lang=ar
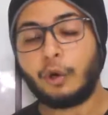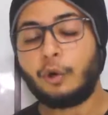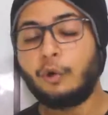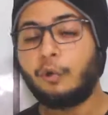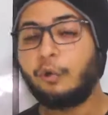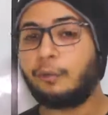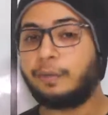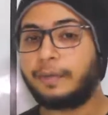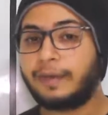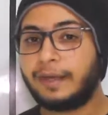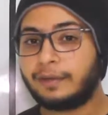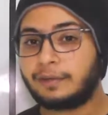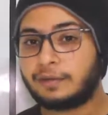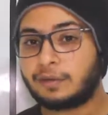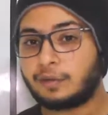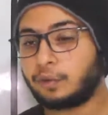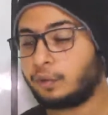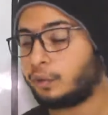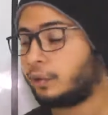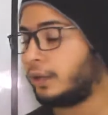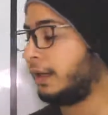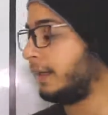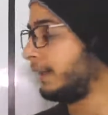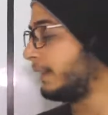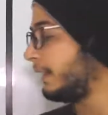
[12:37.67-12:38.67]
وبيان
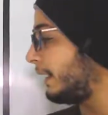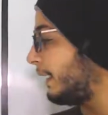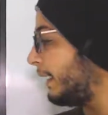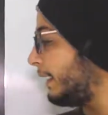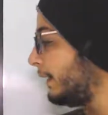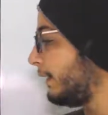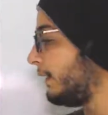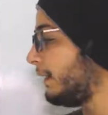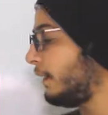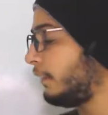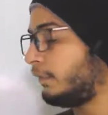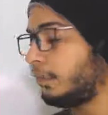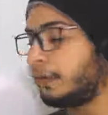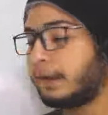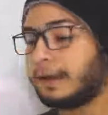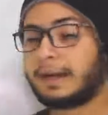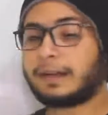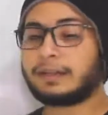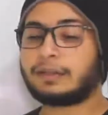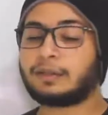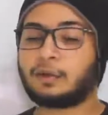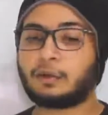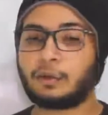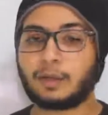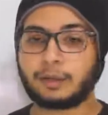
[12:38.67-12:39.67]
سور حيت القضيه فيها
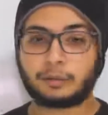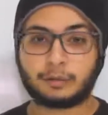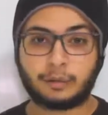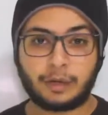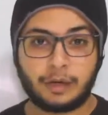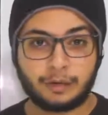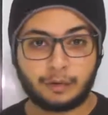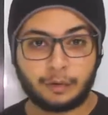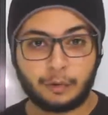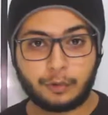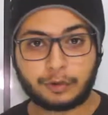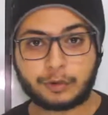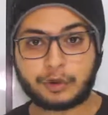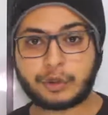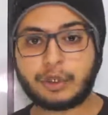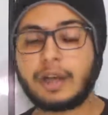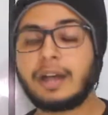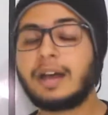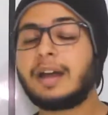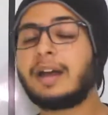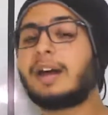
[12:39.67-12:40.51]
ادغوات واكوش